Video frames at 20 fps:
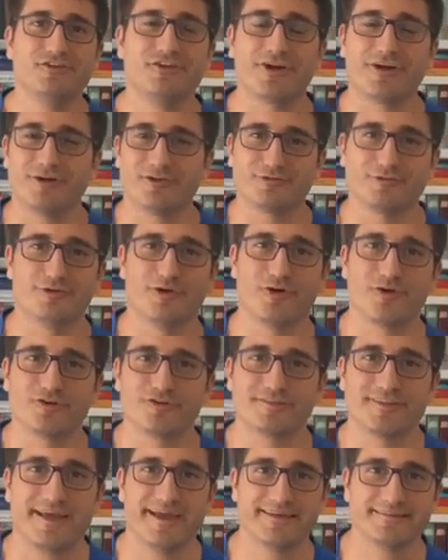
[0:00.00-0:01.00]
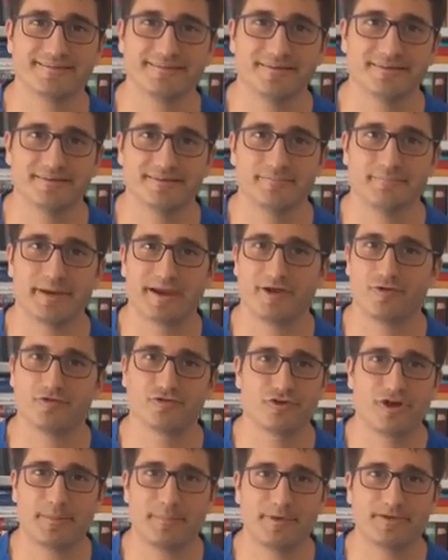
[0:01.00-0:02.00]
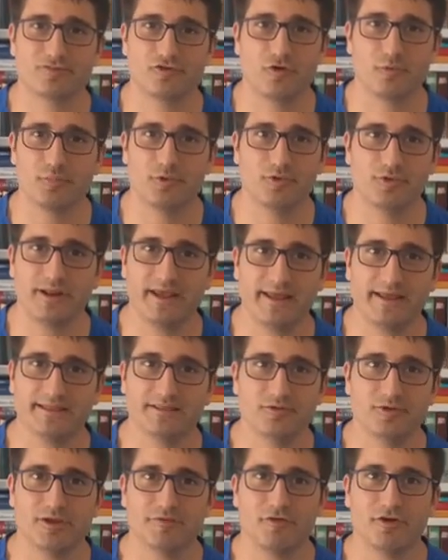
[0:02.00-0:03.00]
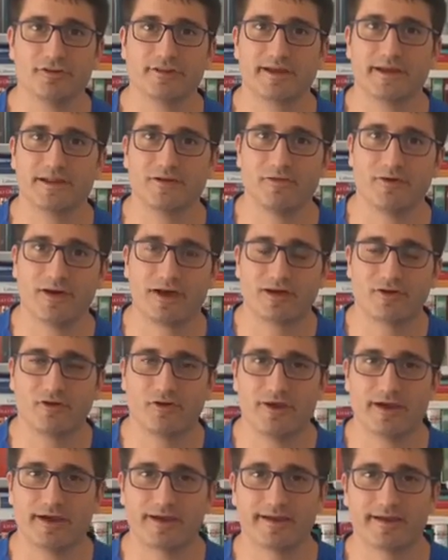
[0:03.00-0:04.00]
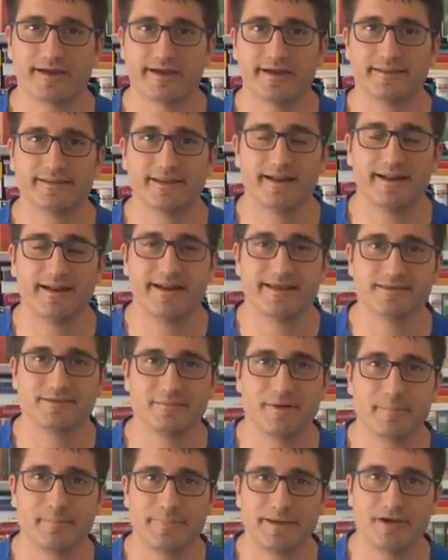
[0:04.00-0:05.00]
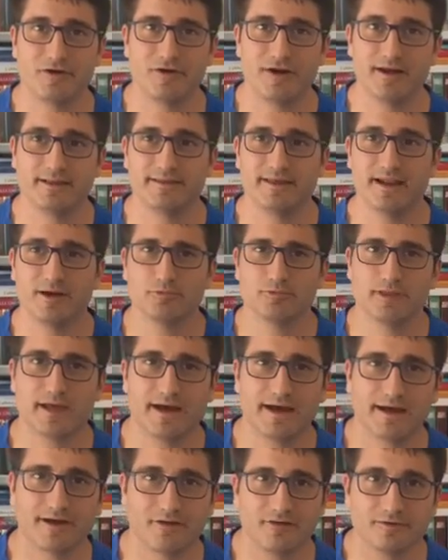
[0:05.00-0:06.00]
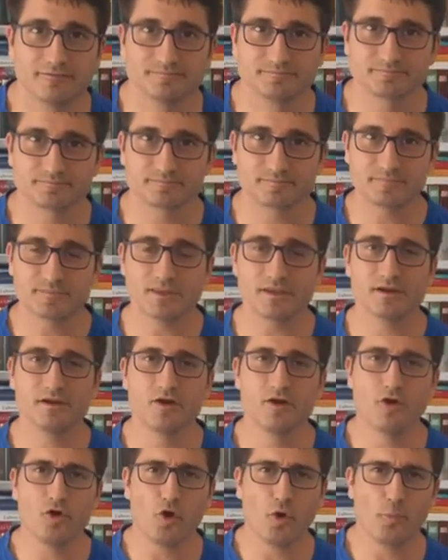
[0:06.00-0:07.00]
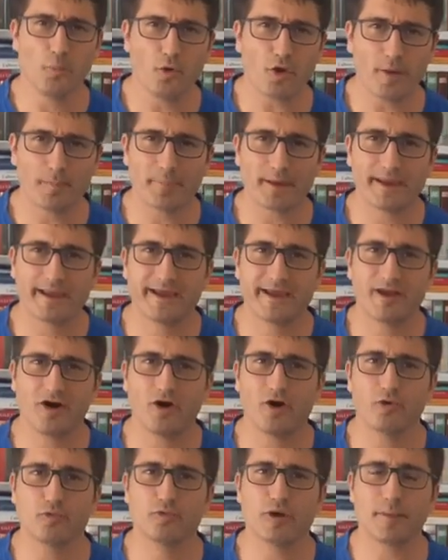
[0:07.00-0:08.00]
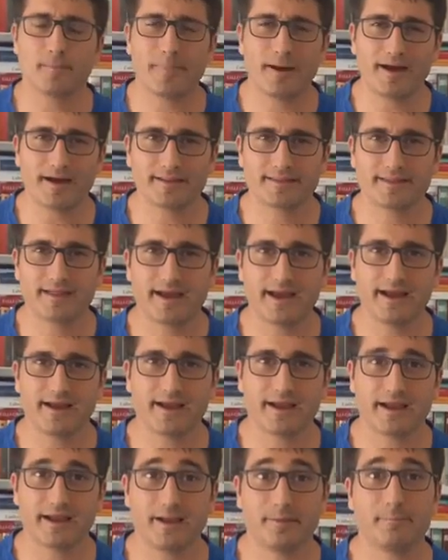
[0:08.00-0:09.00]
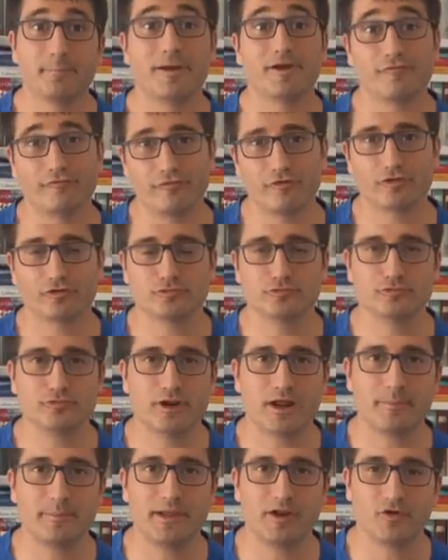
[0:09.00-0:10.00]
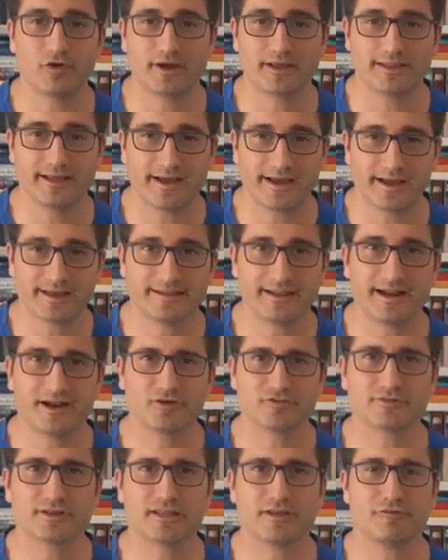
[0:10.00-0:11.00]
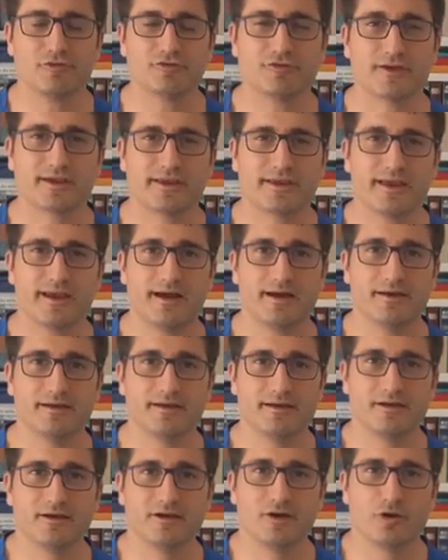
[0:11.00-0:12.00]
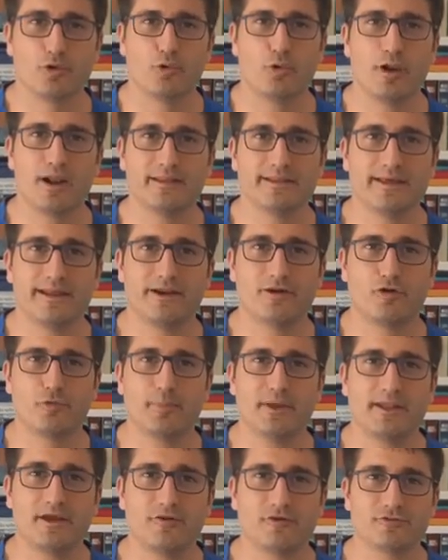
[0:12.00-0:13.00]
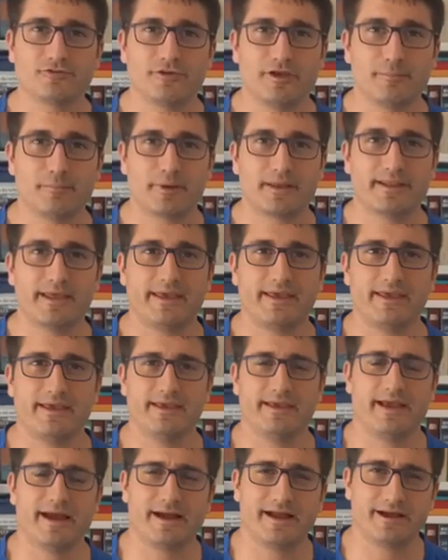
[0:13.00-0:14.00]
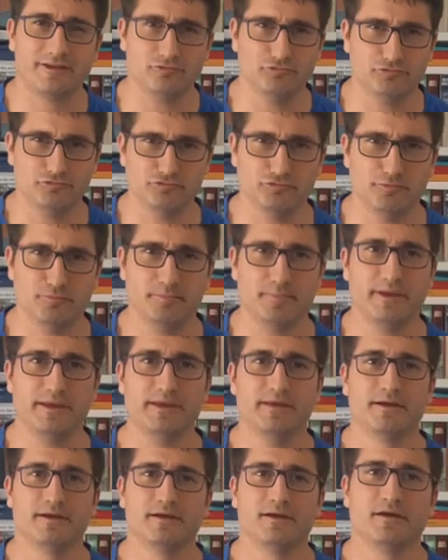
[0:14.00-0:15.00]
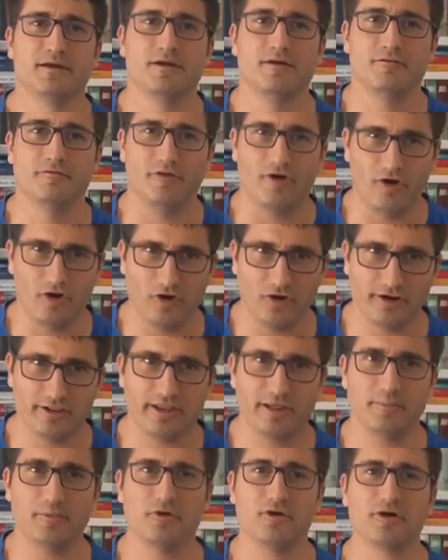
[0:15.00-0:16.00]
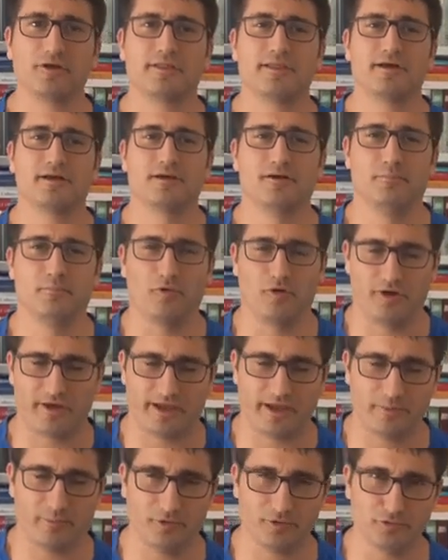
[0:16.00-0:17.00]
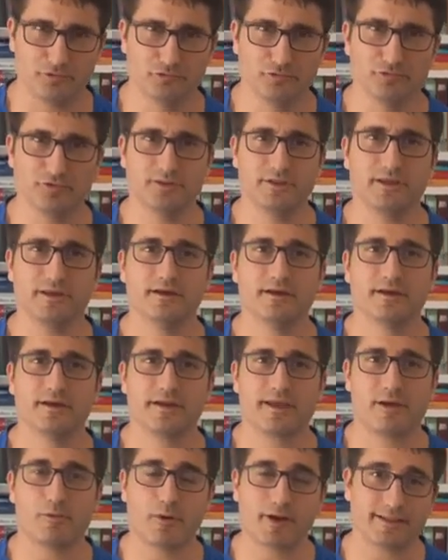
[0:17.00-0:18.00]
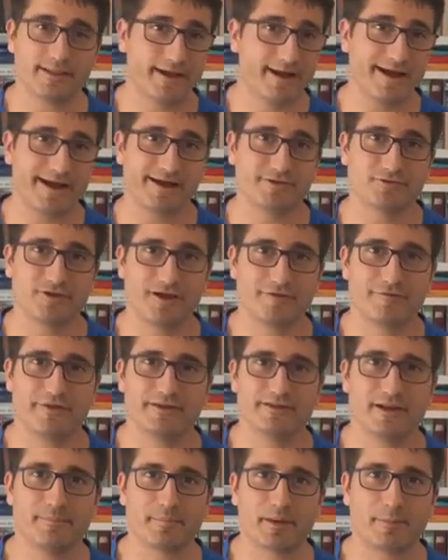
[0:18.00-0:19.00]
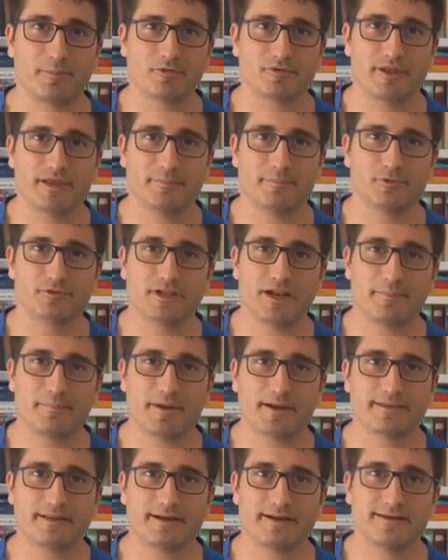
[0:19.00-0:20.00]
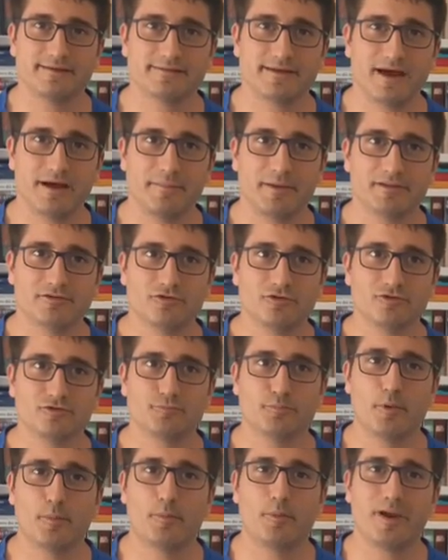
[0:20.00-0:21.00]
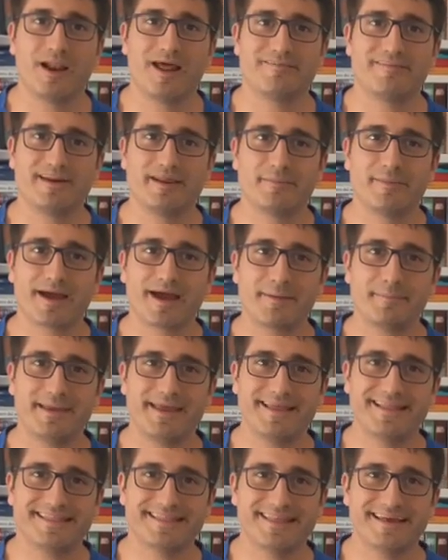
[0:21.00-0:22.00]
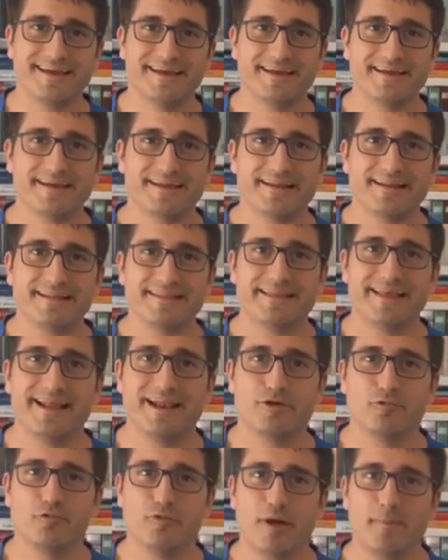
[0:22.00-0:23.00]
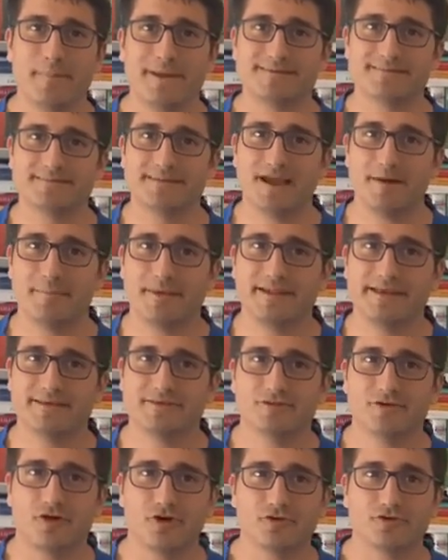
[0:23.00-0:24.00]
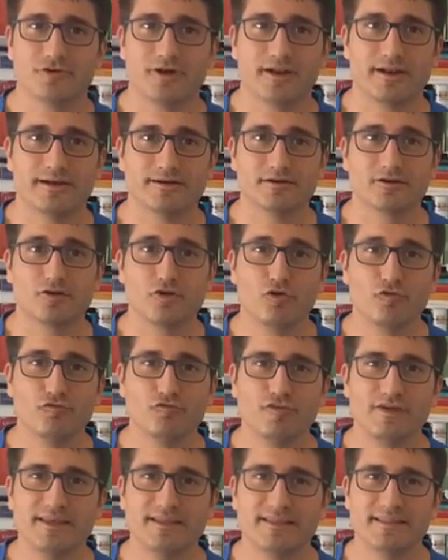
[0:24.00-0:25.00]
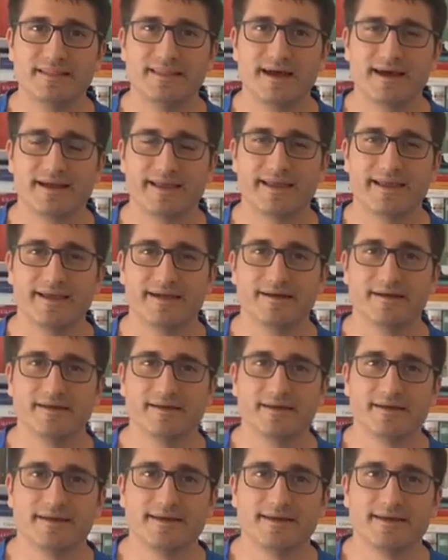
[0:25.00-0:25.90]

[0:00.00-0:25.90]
girano su loro stessi, perché non ci capiscono più niente ogni volta che devono raccogliere in rete l'ennesima pillola di Lautaro oppure perché no, una parte anche per fortuna minoritaria della nostra tifoseria quella del, come dico sempre, dei cagadubbi, Voldemort, moriremo tutti, che guarda caso alla fine del primo tempo della partita di sabato spopolava liberamente nel web bestiame dei social, convinta che